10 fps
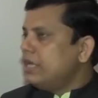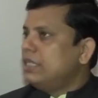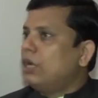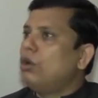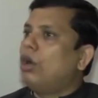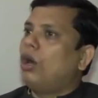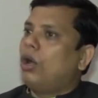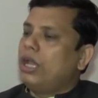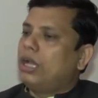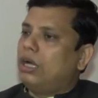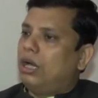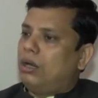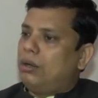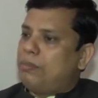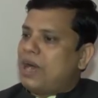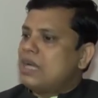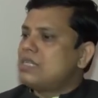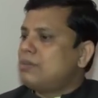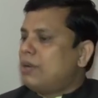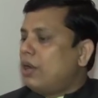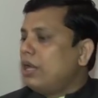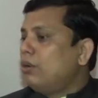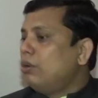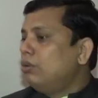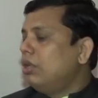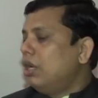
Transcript: যেগুলো অনেক পার্টস বা অনেকগুলো